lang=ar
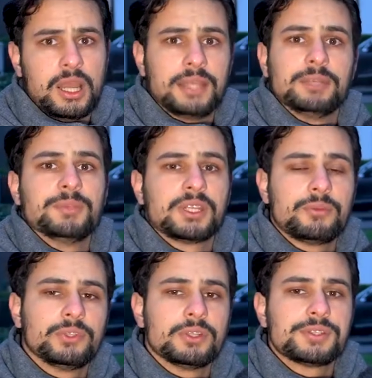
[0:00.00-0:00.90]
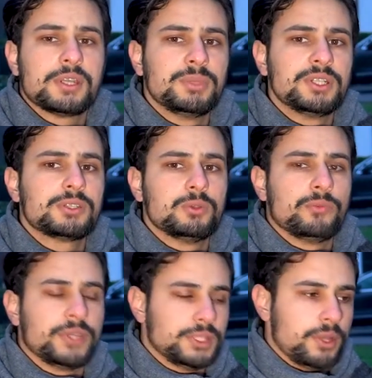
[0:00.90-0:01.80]
حاليا بدنا نكفي القصه من
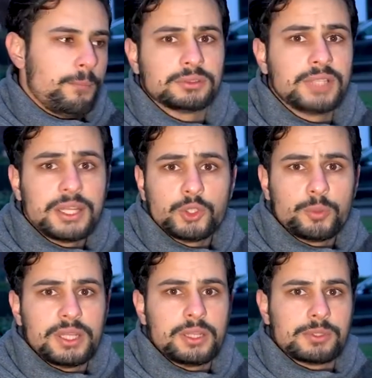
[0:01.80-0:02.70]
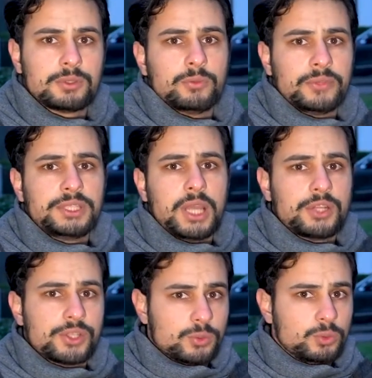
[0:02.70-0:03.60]
سلوفينيا ثاني يوم قلنا بسلوفينيا
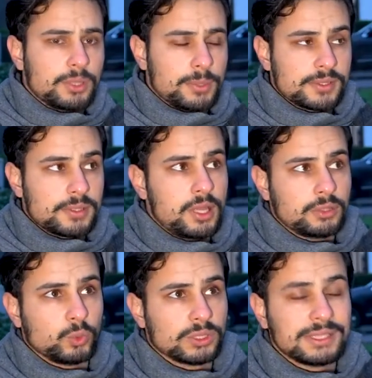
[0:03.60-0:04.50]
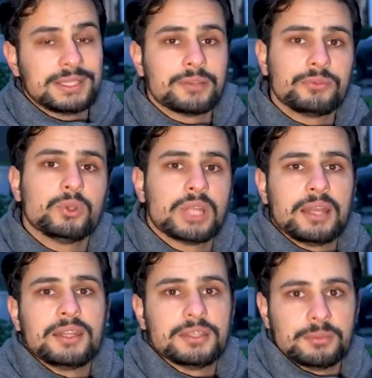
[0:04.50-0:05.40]
حجزوا لنا باصات وطلعنا فيهم
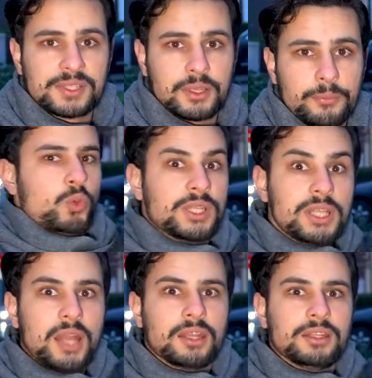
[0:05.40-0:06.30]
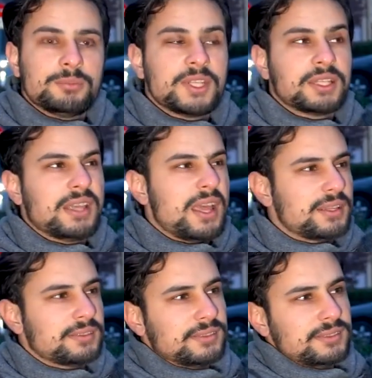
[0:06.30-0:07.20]
على النمسا وصلنا على النمسا
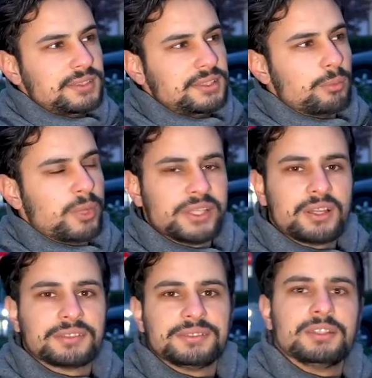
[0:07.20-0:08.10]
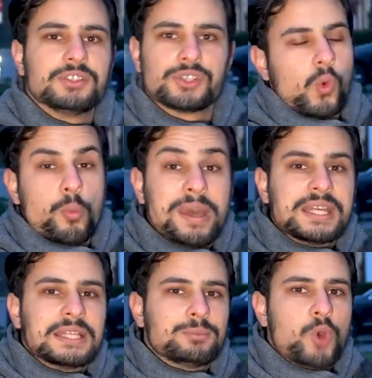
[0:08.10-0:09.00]
كانت الدنيا بياض ثلج
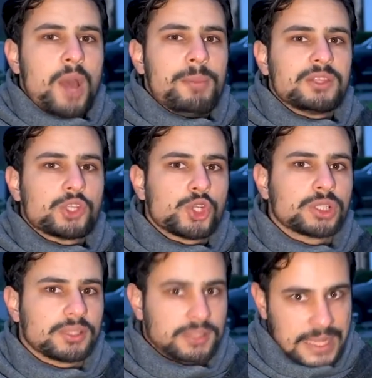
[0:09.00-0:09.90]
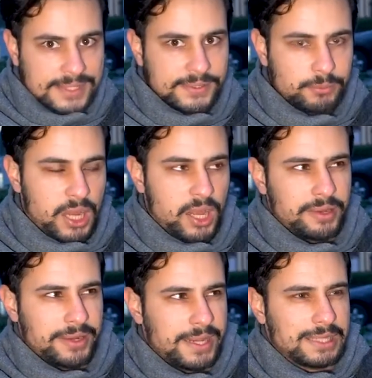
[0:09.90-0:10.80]
وبدات معامله الشرطه تتحسن
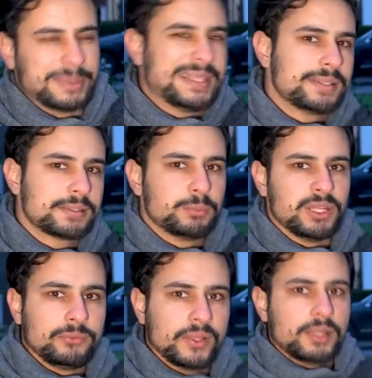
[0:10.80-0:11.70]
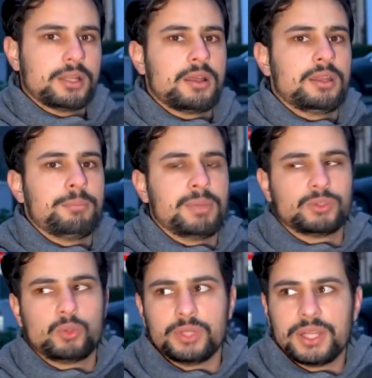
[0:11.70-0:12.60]
معانا يعني بتحس بالفرق لما
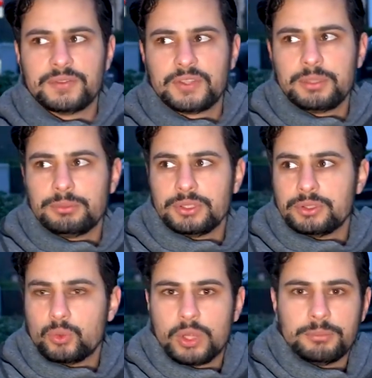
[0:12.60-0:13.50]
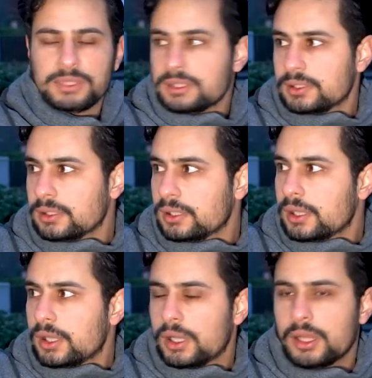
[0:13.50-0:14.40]
تكون انت بدول مثل
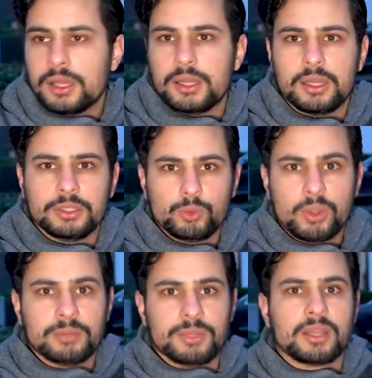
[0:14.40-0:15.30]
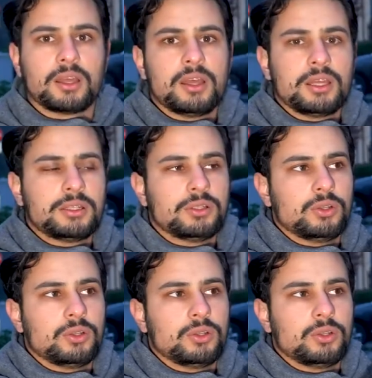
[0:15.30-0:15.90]
آه، دول البلقان